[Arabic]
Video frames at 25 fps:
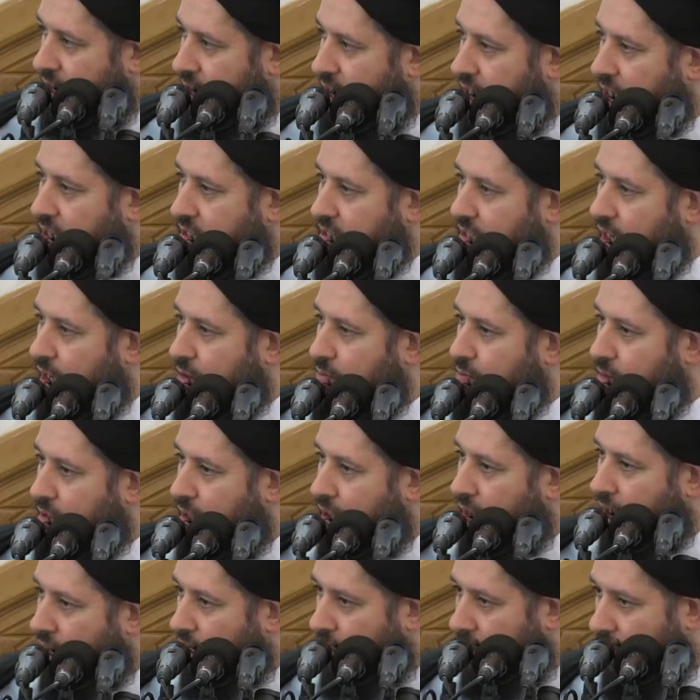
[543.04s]
ذاك تعود
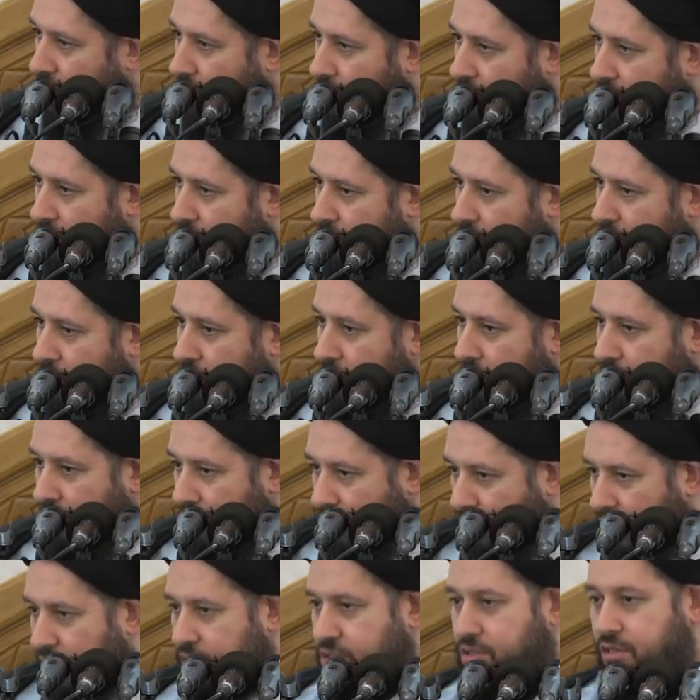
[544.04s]
الأخلاق
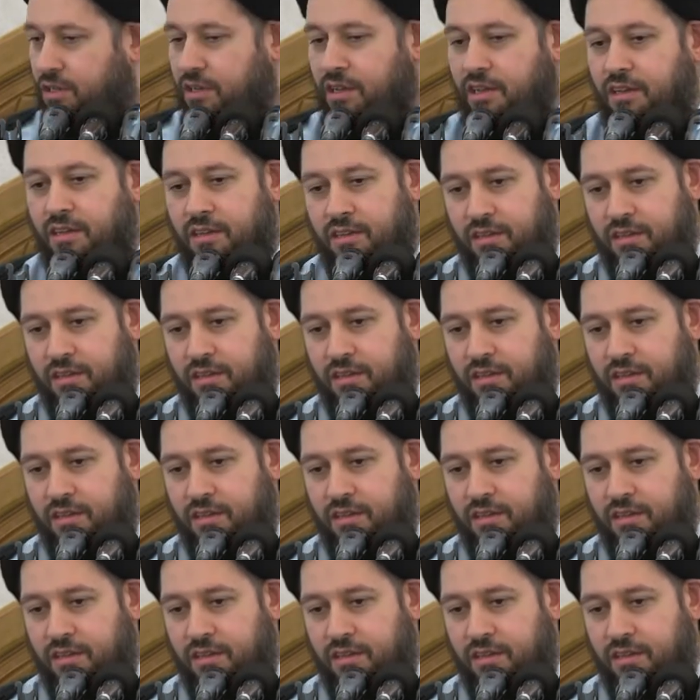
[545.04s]
الخشنة